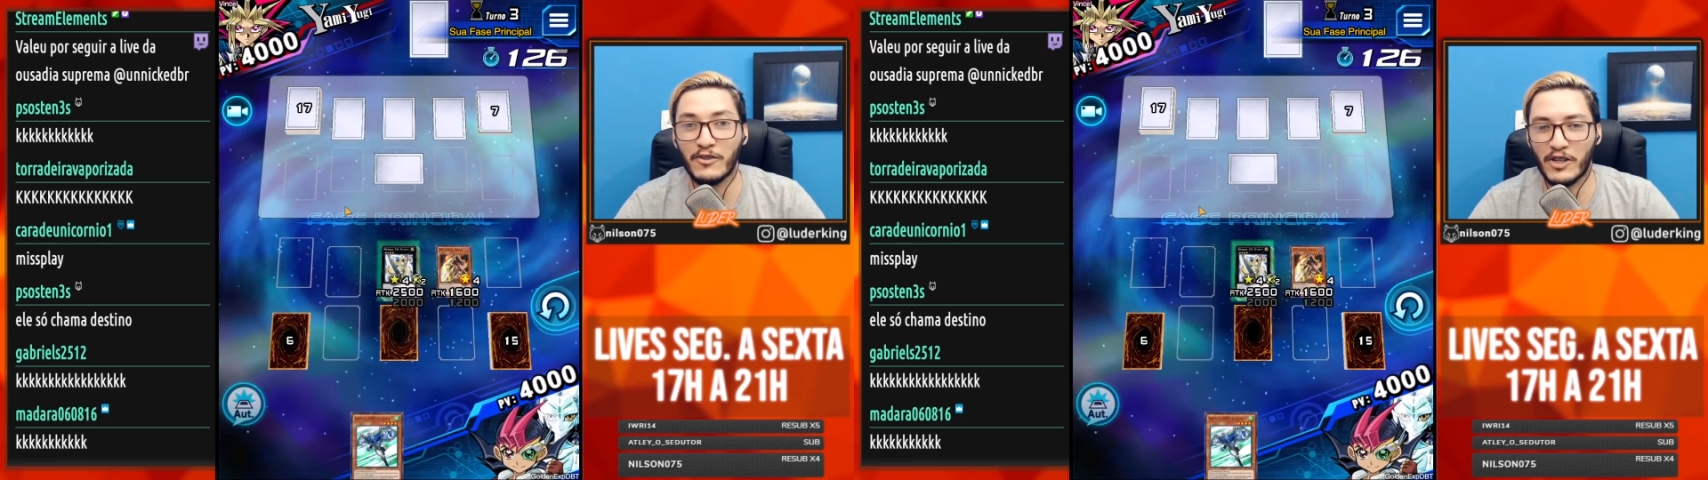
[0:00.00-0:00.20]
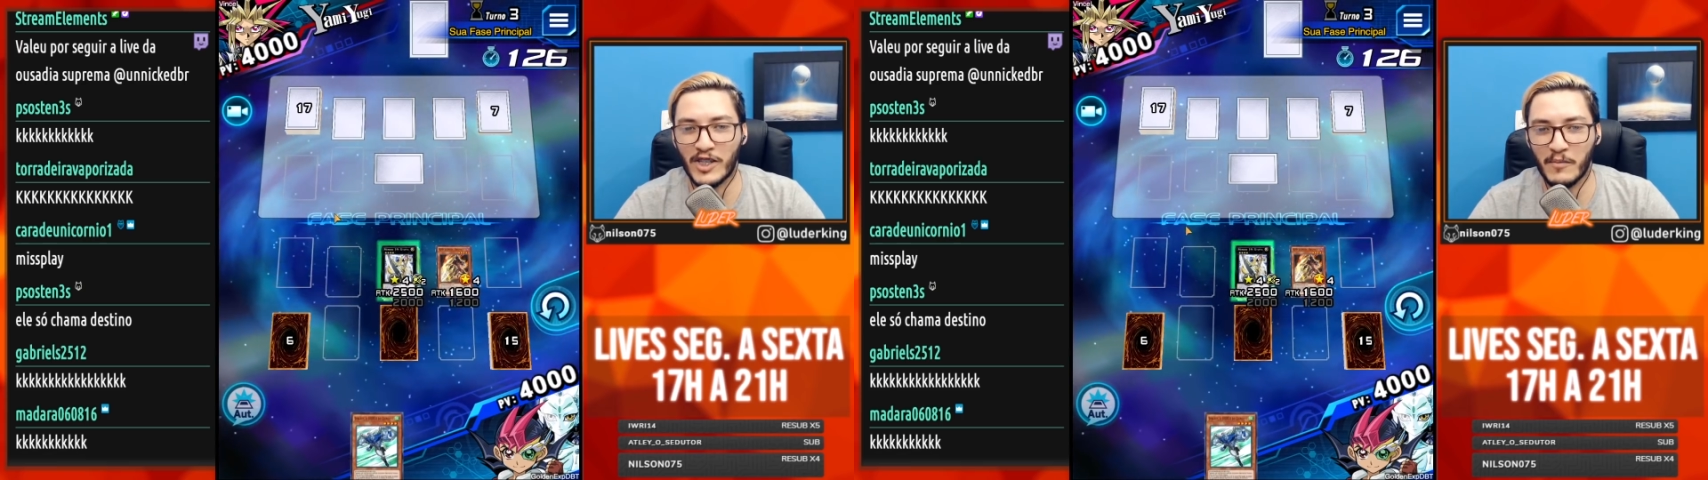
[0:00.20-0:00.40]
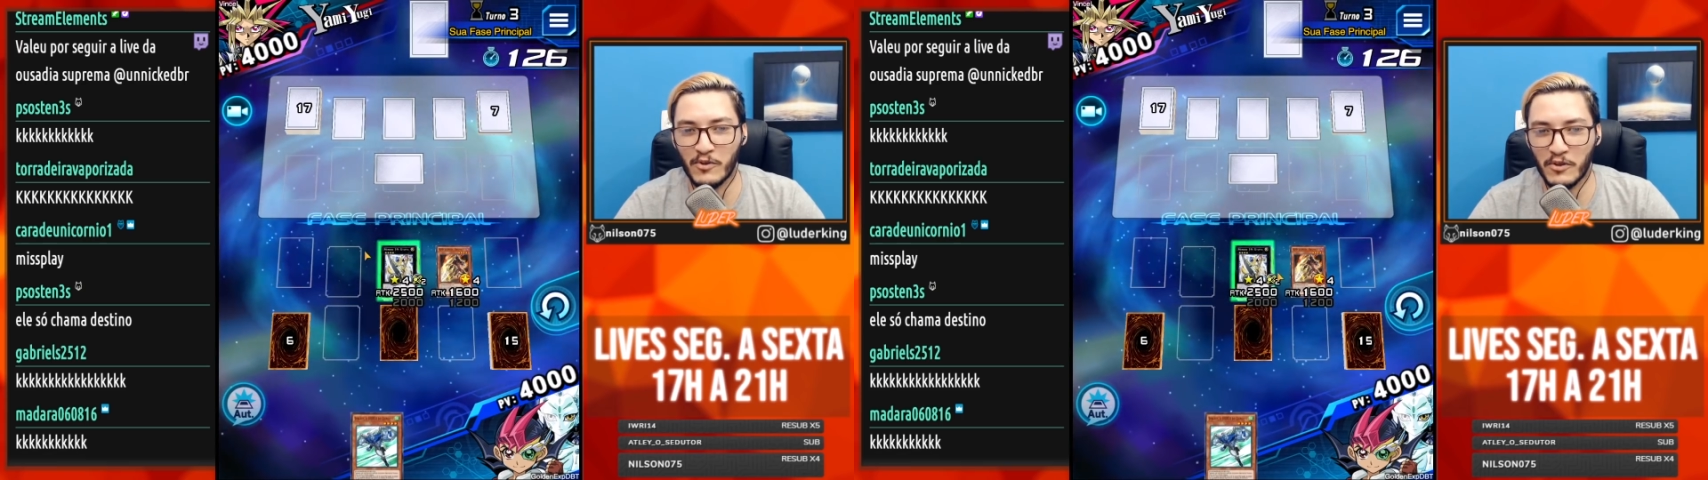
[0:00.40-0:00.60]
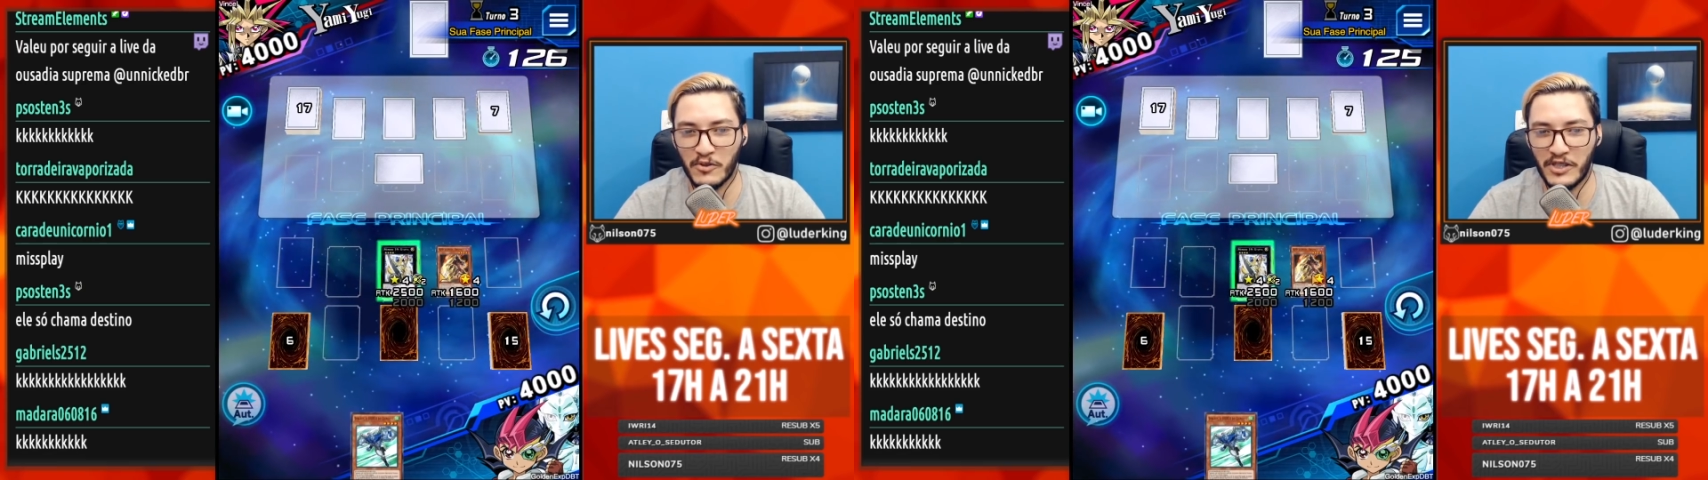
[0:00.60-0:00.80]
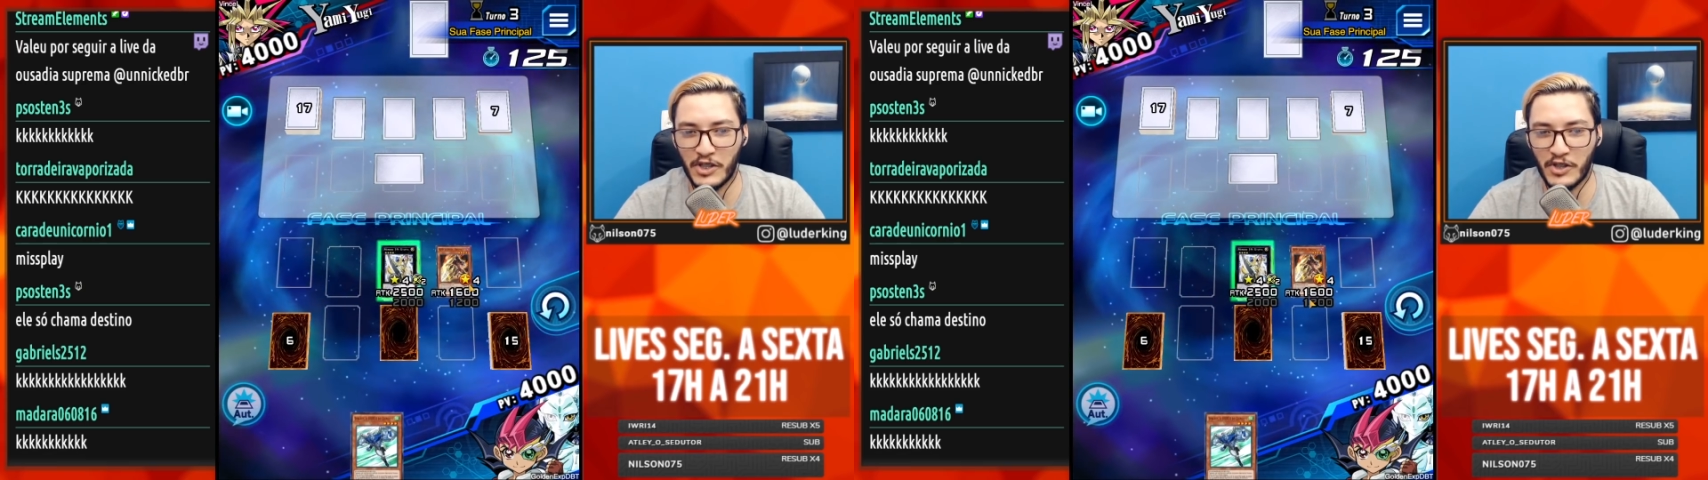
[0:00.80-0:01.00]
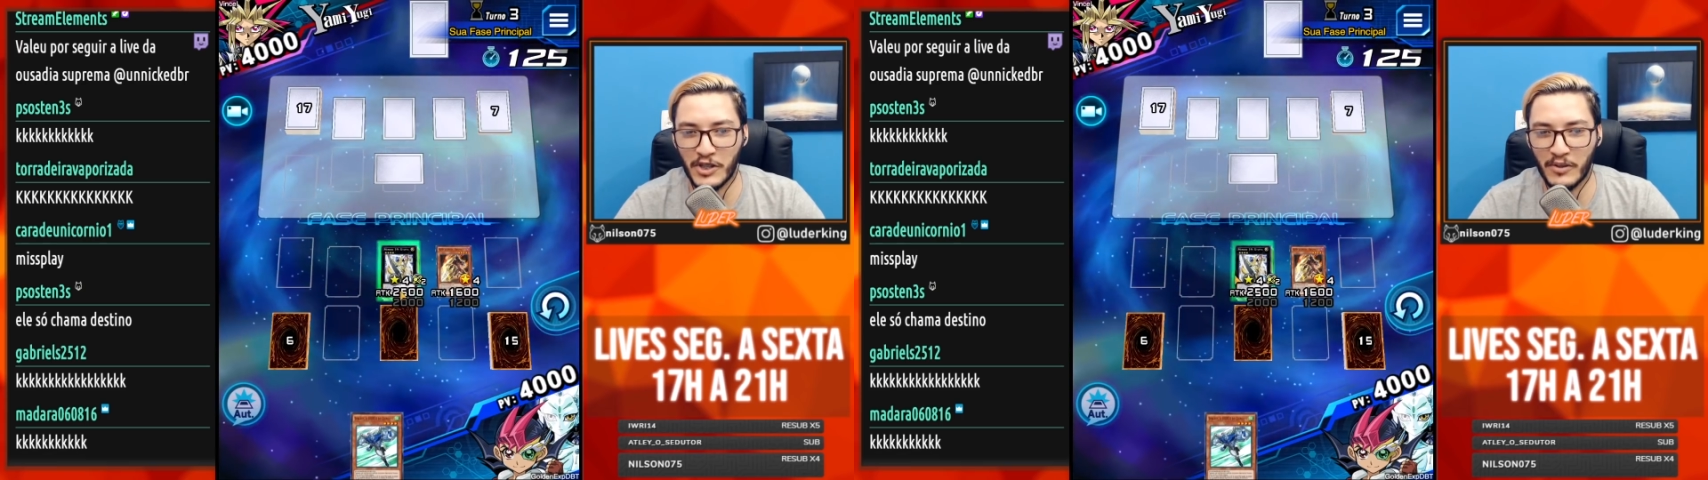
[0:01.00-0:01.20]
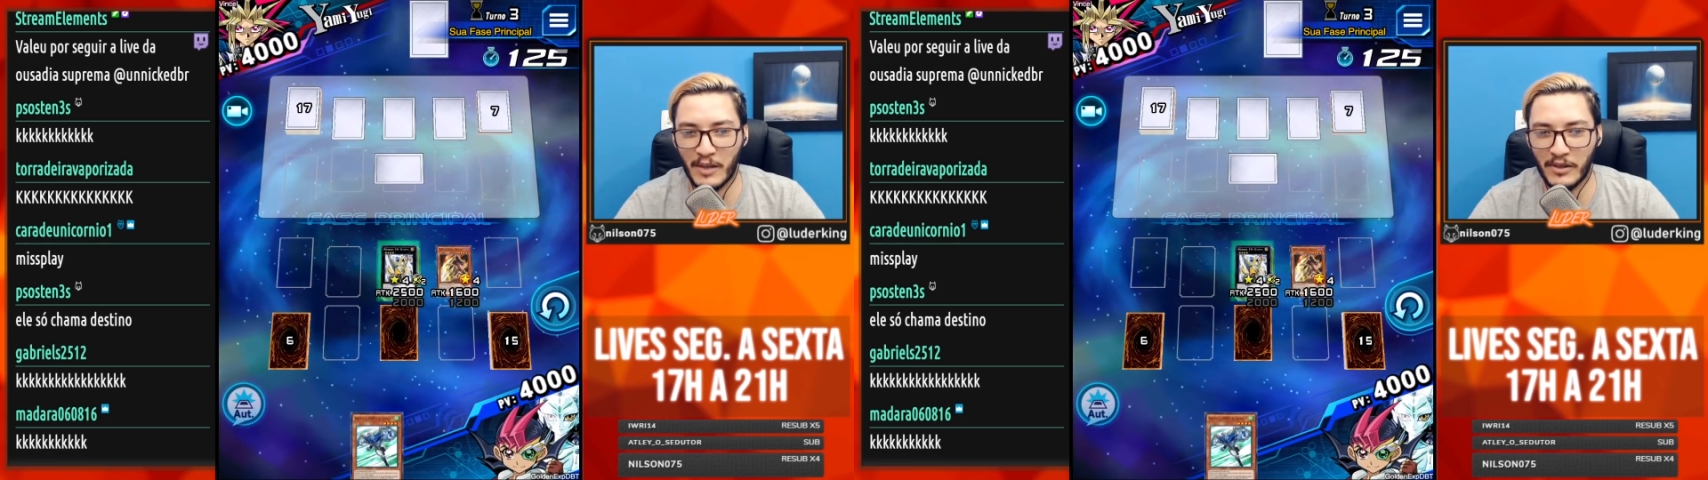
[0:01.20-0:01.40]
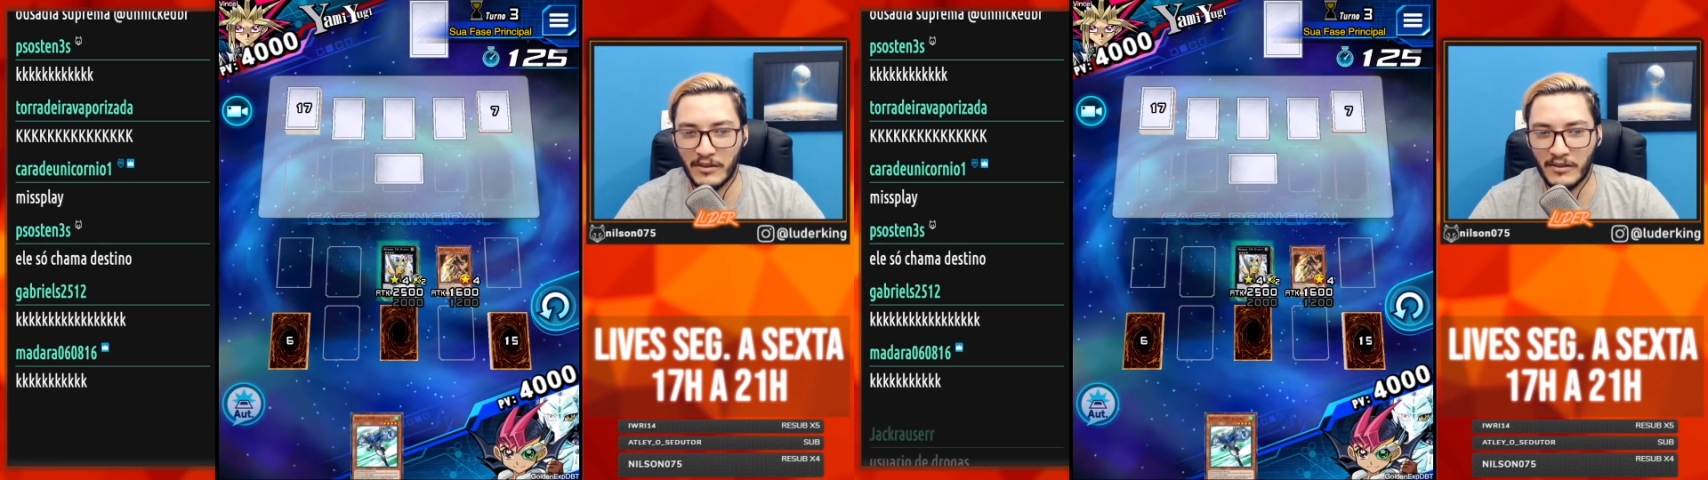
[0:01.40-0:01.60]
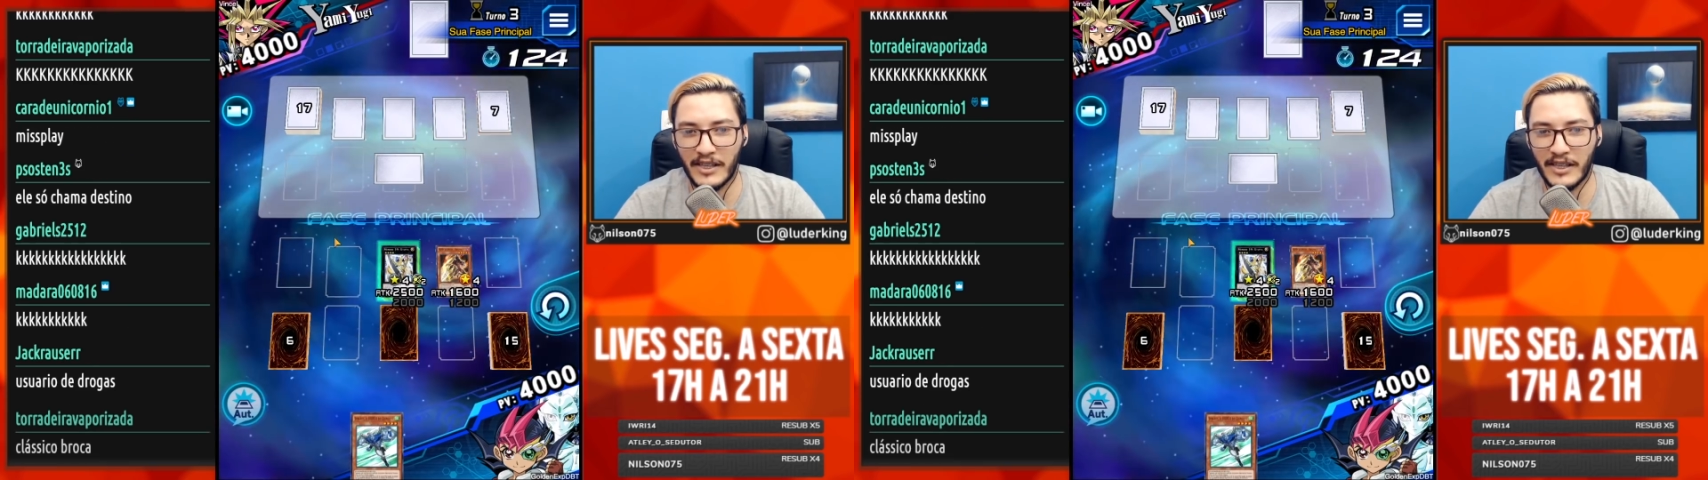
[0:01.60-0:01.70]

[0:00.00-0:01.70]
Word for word: só chama os outros de destino, né, mano?